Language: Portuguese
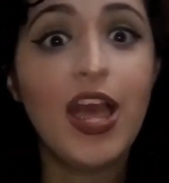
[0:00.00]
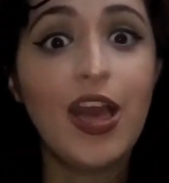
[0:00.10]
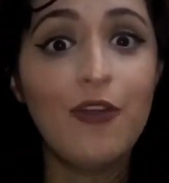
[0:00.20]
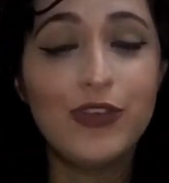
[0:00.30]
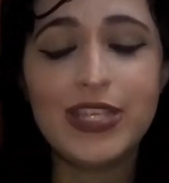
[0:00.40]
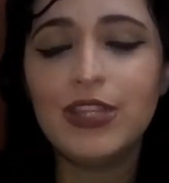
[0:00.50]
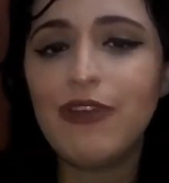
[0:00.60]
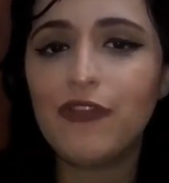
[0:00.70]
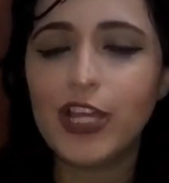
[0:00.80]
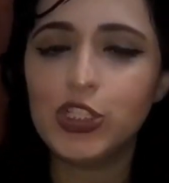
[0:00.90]
Você não vai ficar
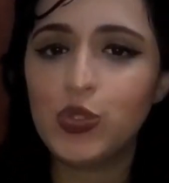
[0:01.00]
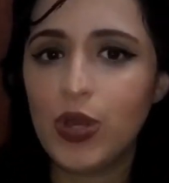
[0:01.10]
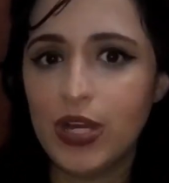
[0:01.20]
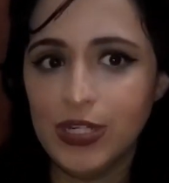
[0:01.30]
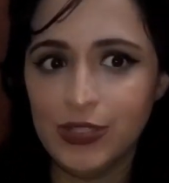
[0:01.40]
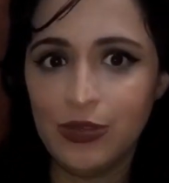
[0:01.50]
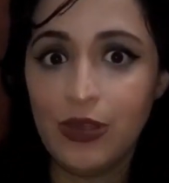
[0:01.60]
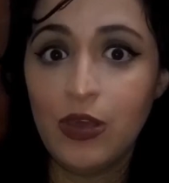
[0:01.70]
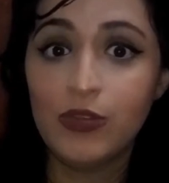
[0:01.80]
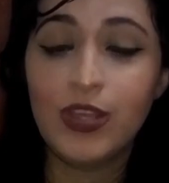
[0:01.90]
estocando.
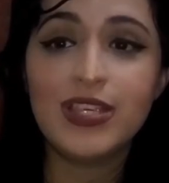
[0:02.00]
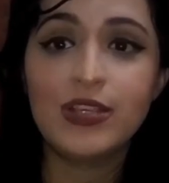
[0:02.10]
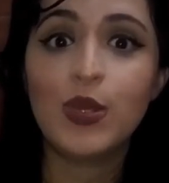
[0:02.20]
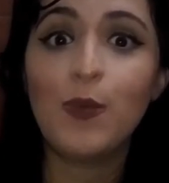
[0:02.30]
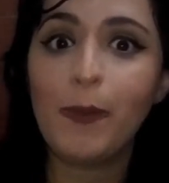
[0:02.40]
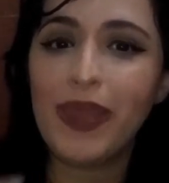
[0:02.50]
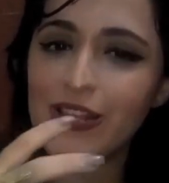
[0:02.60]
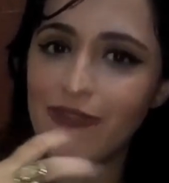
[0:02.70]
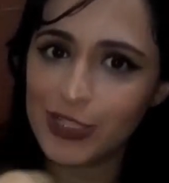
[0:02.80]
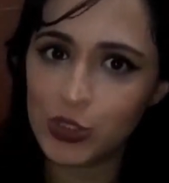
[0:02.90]
Então, assim, seu bebê ele
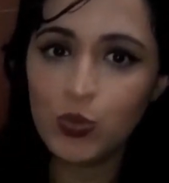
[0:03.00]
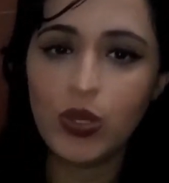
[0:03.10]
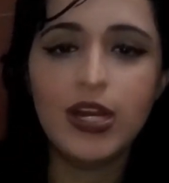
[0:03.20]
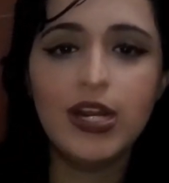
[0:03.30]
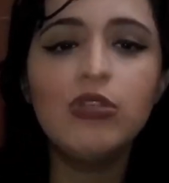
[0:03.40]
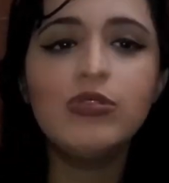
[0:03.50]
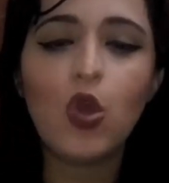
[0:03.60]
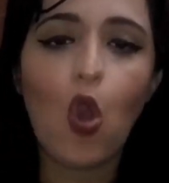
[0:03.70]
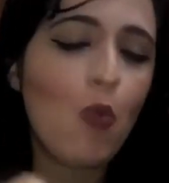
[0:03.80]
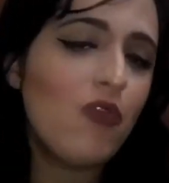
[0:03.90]
vai sugando, o seu
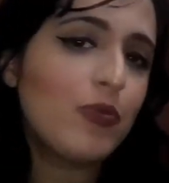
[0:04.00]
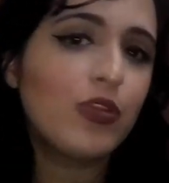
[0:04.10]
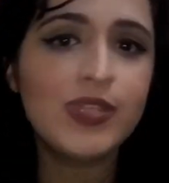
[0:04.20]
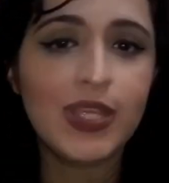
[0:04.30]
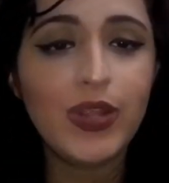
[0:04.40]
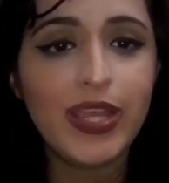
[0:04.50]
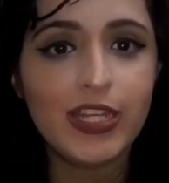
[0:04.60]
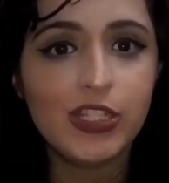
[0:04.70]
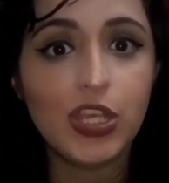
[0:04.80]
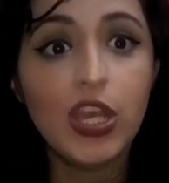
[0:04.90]
corpo vai produzindo leite.